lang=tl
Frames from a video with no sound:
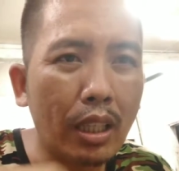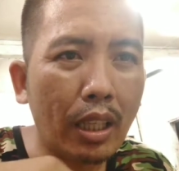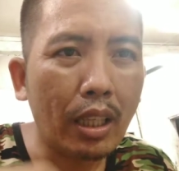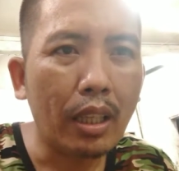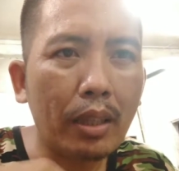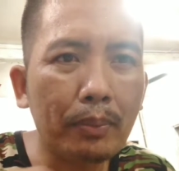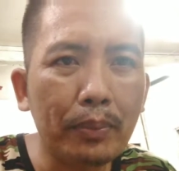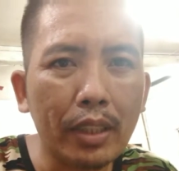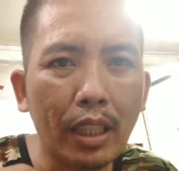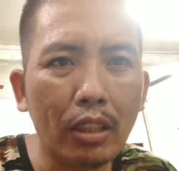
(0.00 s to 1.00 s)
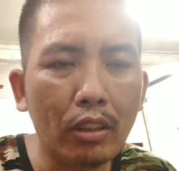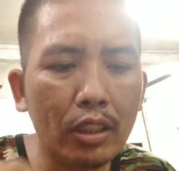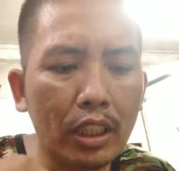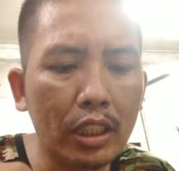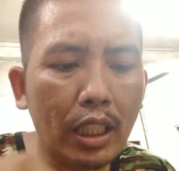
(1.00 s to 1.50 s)
uh, ah, ngayon
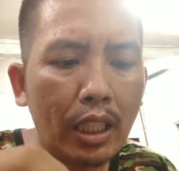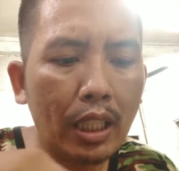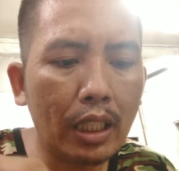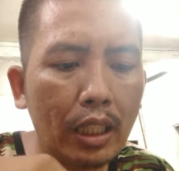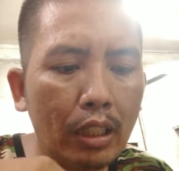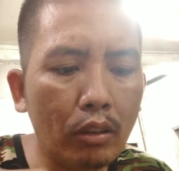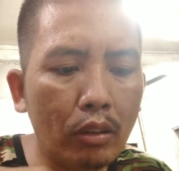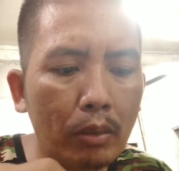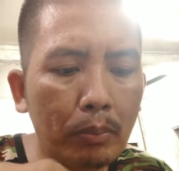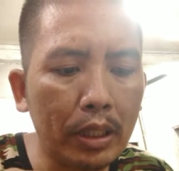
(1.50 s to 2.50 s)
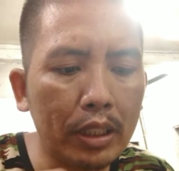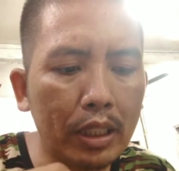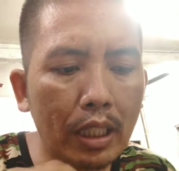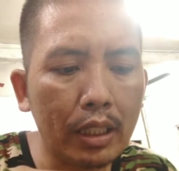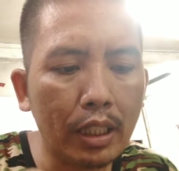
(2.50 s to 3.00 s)
testingan natin kung
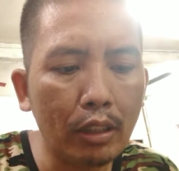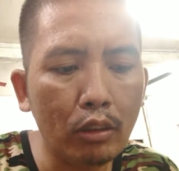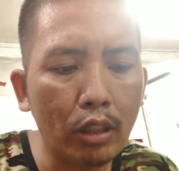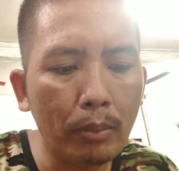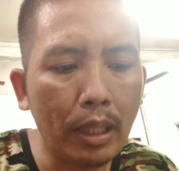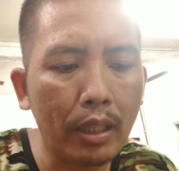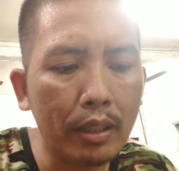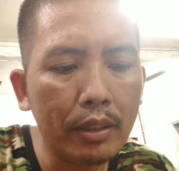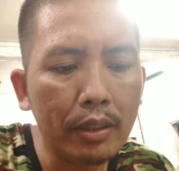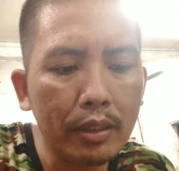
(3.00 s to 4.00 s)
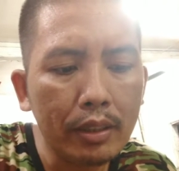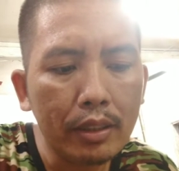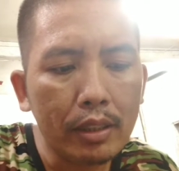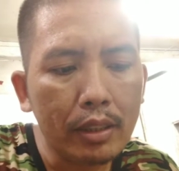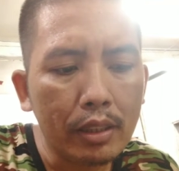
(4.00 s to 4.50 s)
pag-start nga ay okay ba
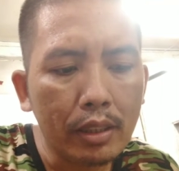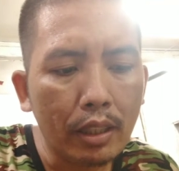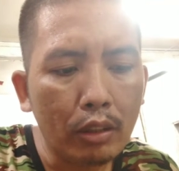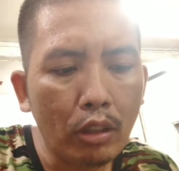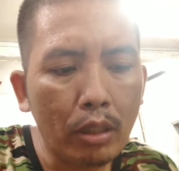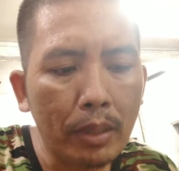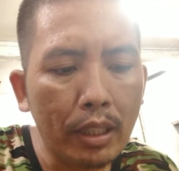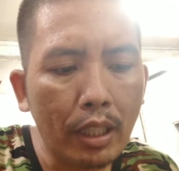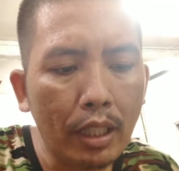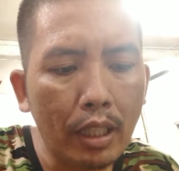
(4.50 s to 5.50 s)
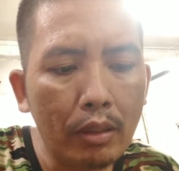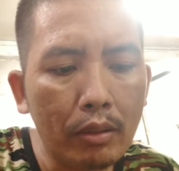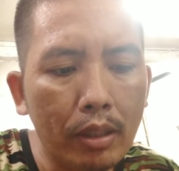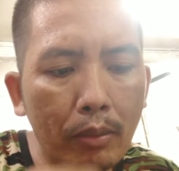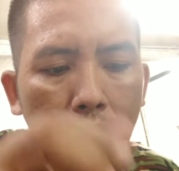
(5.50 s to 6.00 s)
ito lang mga dahilan
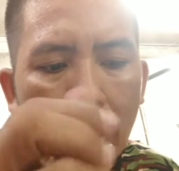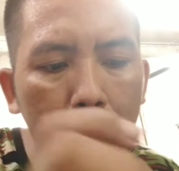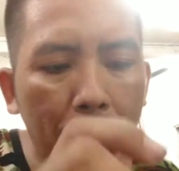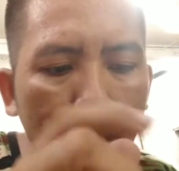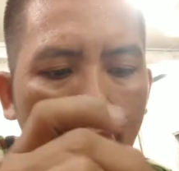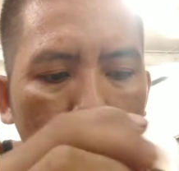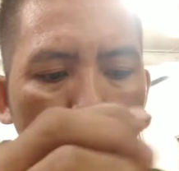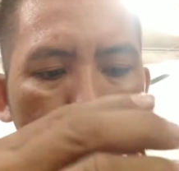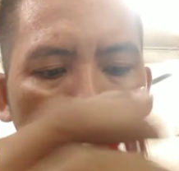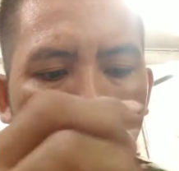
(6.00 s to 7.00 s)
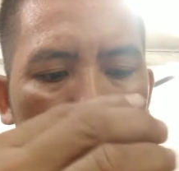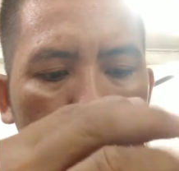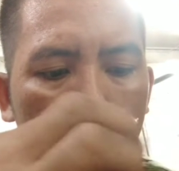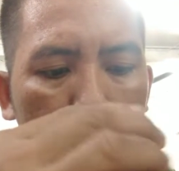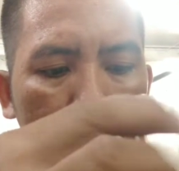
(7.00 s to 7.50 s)
uh, walang ibang dahilan kung bakit
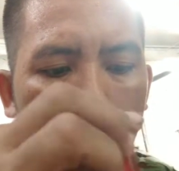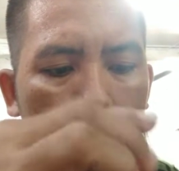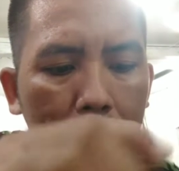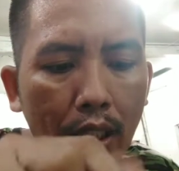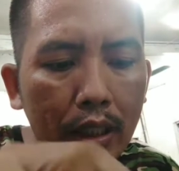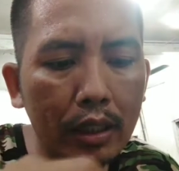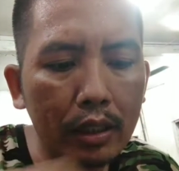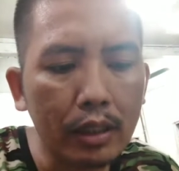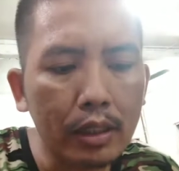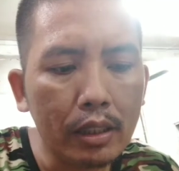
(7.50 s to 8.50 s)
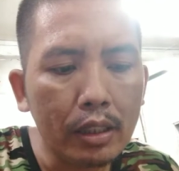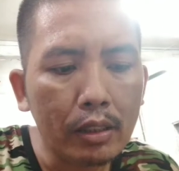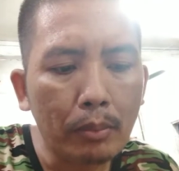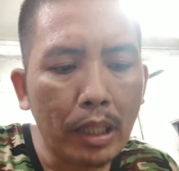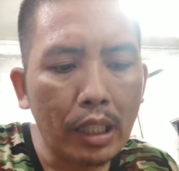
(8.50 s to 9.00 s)
hindi siya nag-start
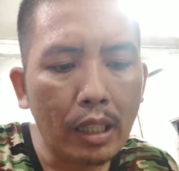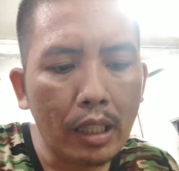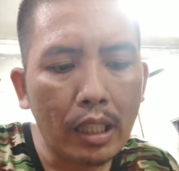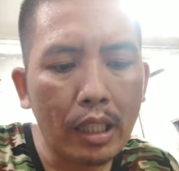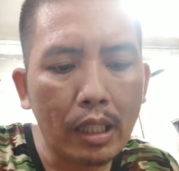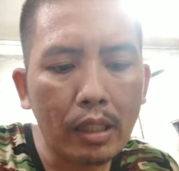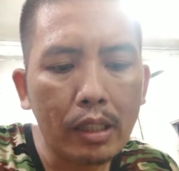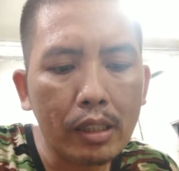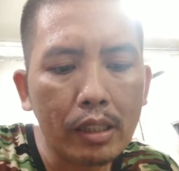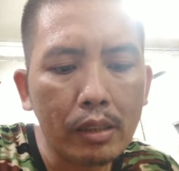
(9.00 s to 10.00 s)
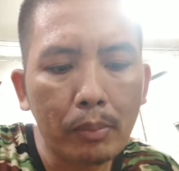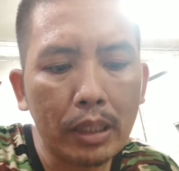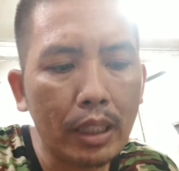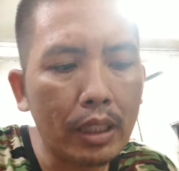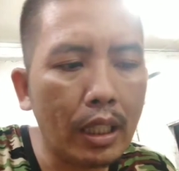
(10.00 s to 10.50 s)
baka
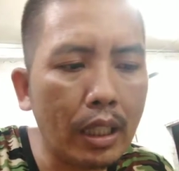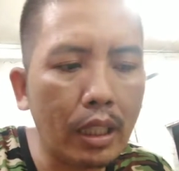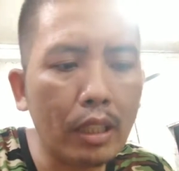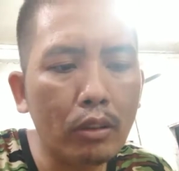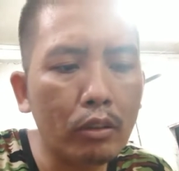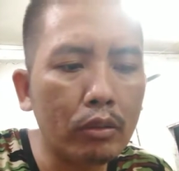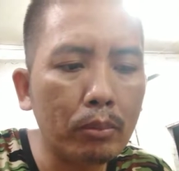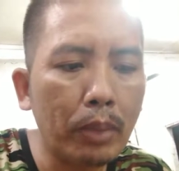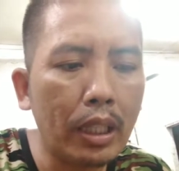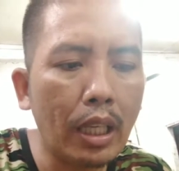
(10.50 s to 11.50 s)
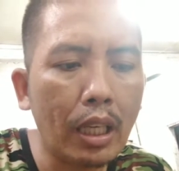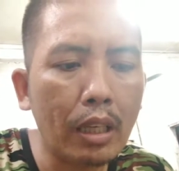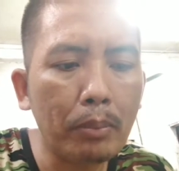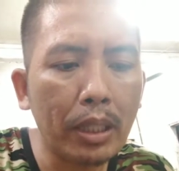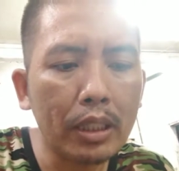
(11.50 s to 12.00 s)
magtataka kayo kung bigla
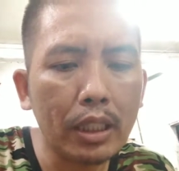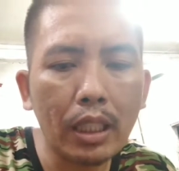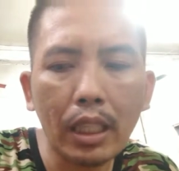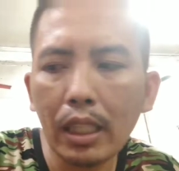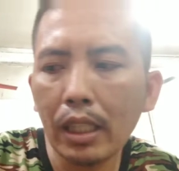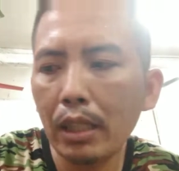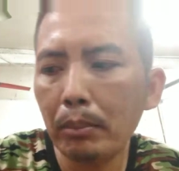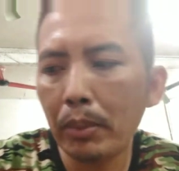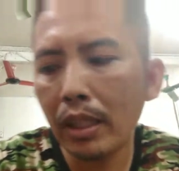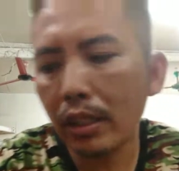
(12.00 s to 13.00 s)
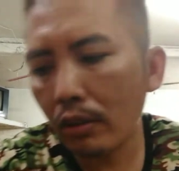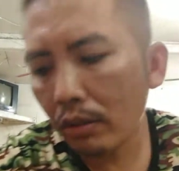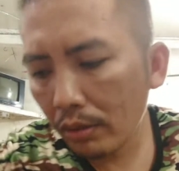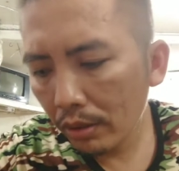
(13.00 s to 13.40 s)
ang pagkasira ng clipper niyo